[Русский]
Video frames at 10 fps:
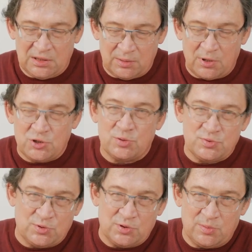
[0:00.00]
на
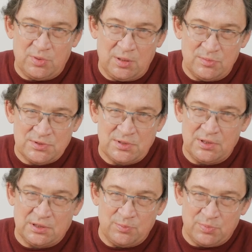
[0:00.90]
большом сроке беременности
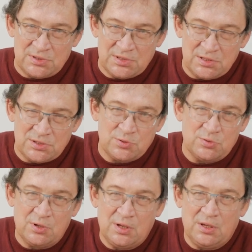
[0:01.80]
декомпенсацию